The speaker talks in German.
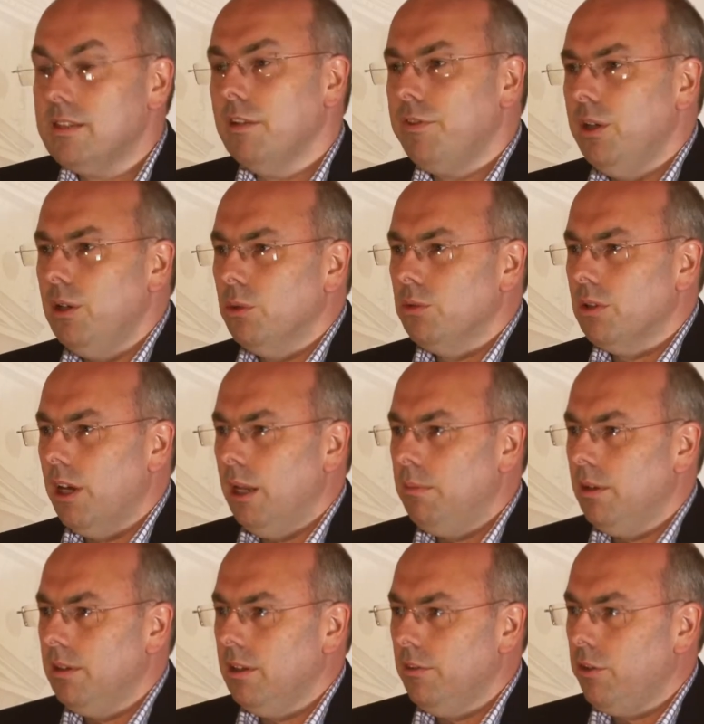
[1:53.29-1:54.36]
sehr viele
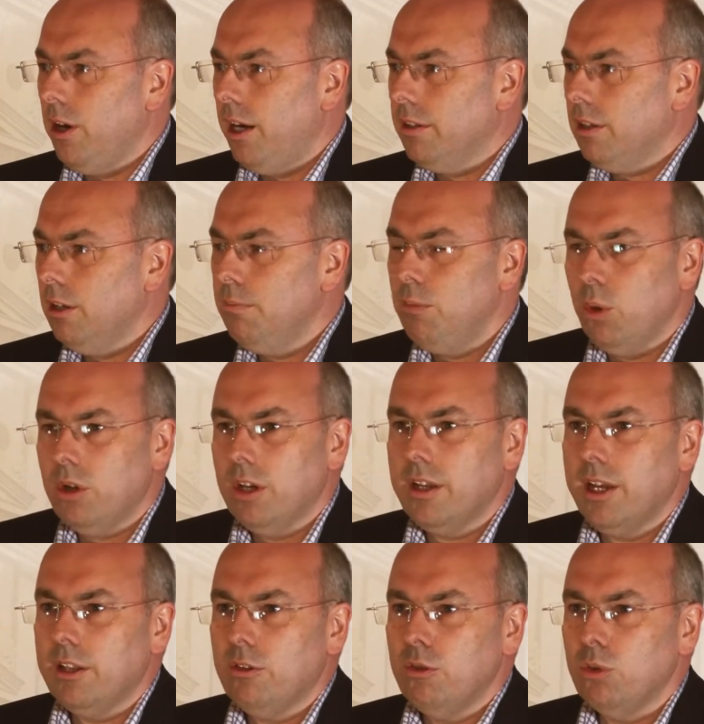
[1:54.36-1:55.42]
Unternehmen die vorhandenen
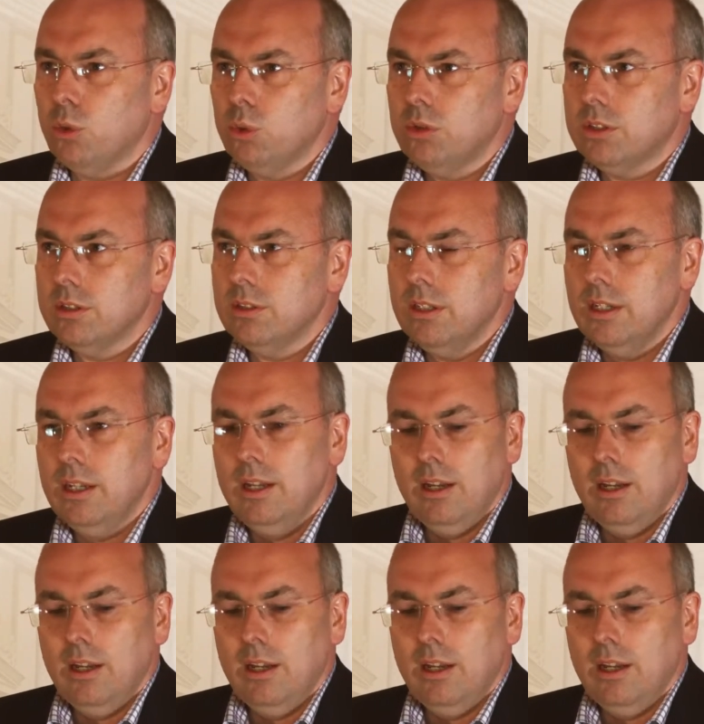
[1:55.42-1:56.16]
Möglichkeiten nutzen,